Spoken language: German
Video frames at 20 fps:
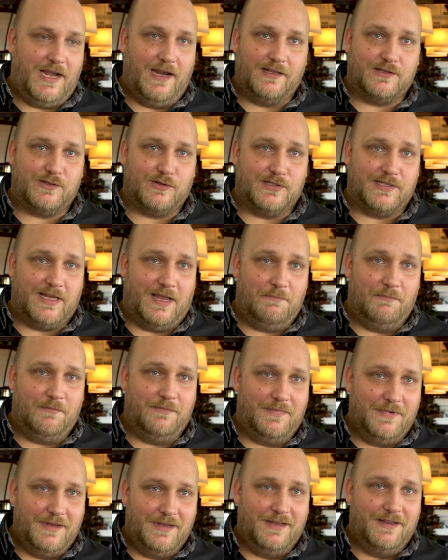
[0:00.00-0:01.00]
Bella
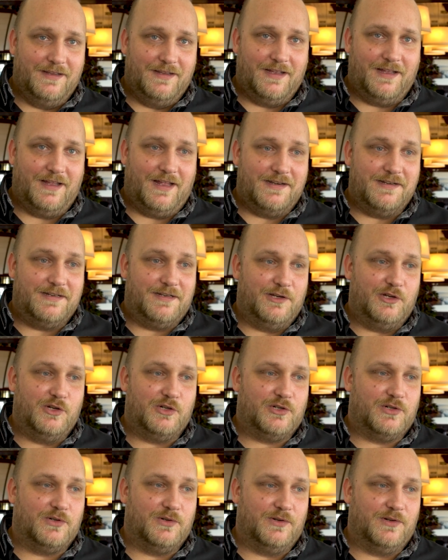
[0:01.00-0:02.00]
zusammen äh, an den
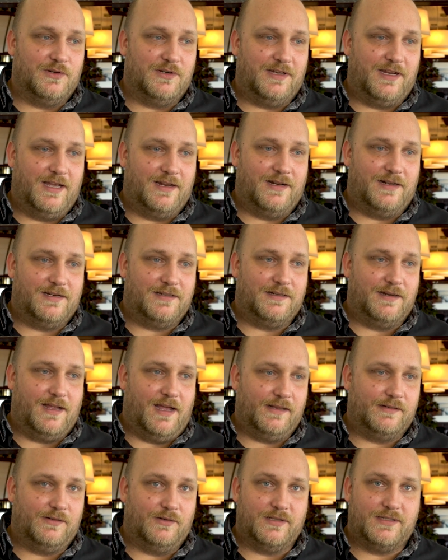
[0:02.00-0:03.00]
Tisch und kann halt einen
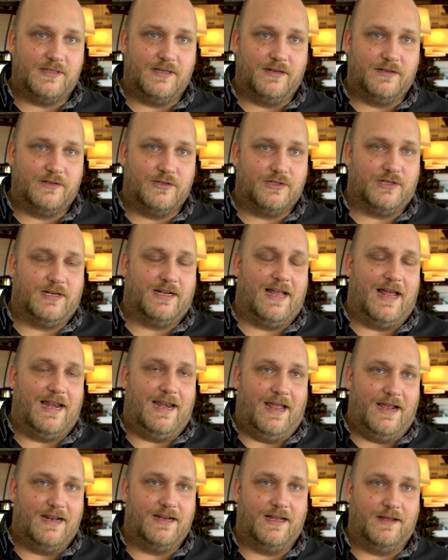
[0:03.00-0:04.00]
8- oder 10 tisch
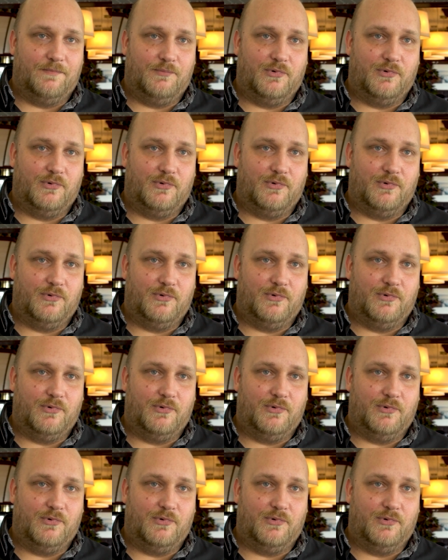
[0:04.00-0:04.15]
alleine